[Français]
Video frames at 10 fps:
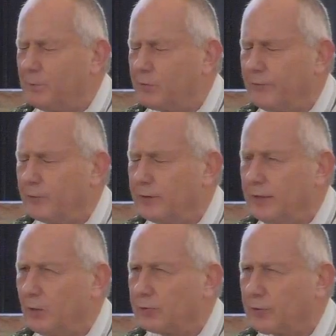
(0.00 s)
pour
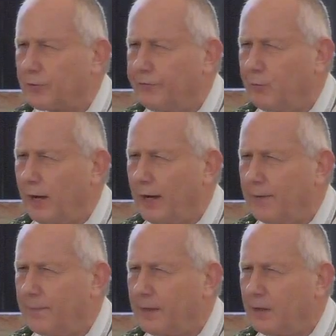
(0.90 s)
fonder notre
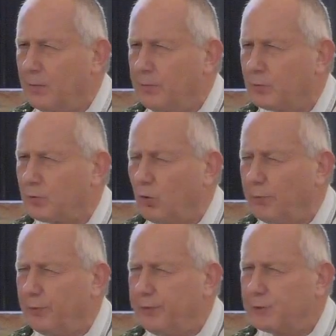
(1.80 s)
foi, pour
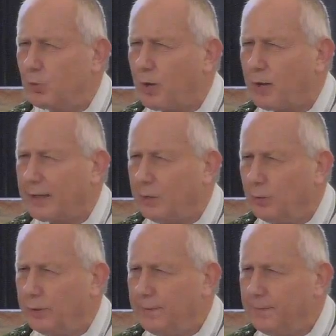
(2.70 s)
qu'on puisse croire en
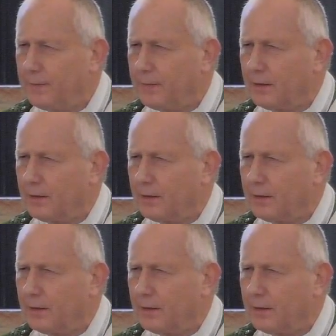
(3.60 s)
lui